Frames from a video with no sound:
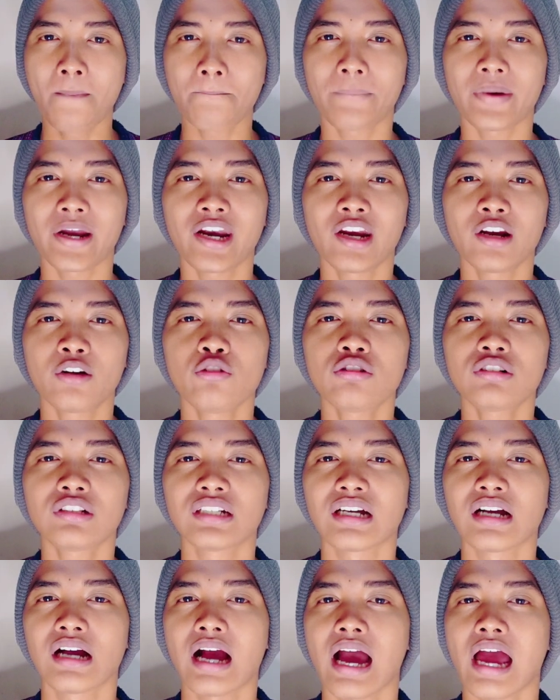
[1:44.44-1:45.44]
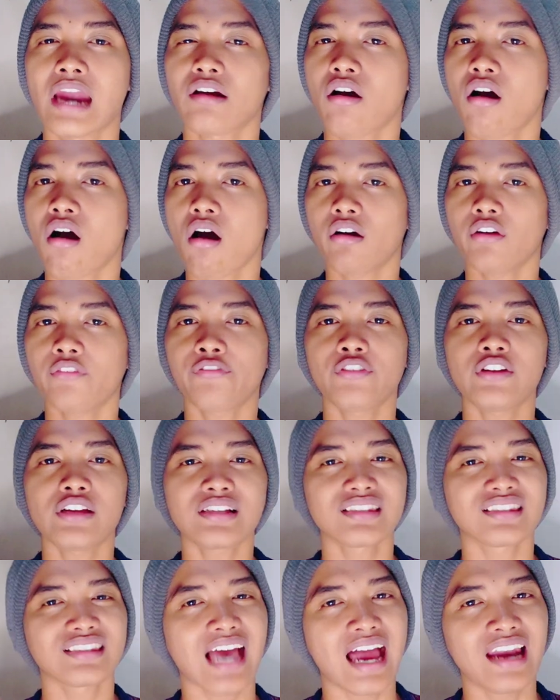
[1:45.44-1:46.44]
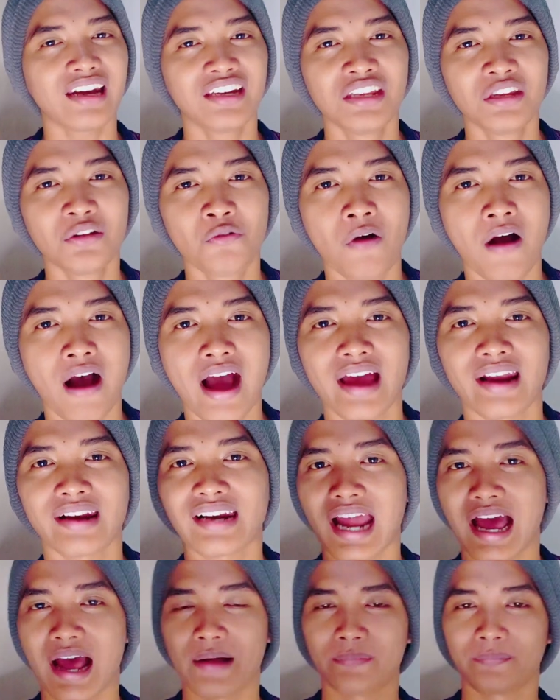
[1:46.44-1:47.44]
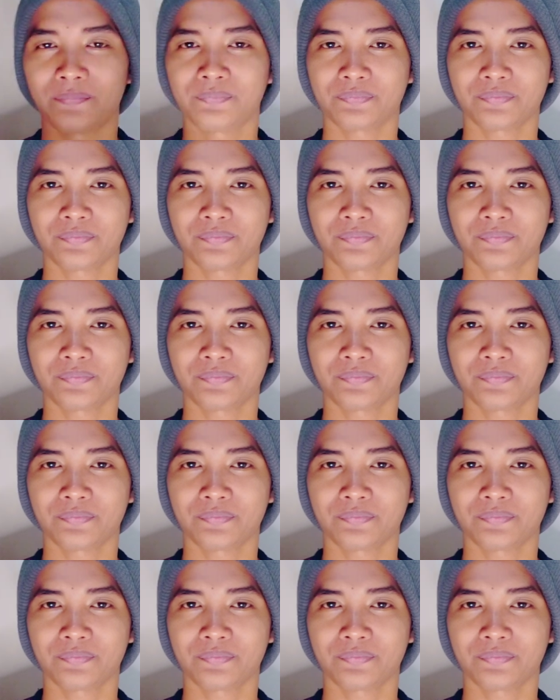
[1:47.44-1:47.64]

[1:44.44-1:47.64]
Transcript: Penuh dengan konflik sandiwara.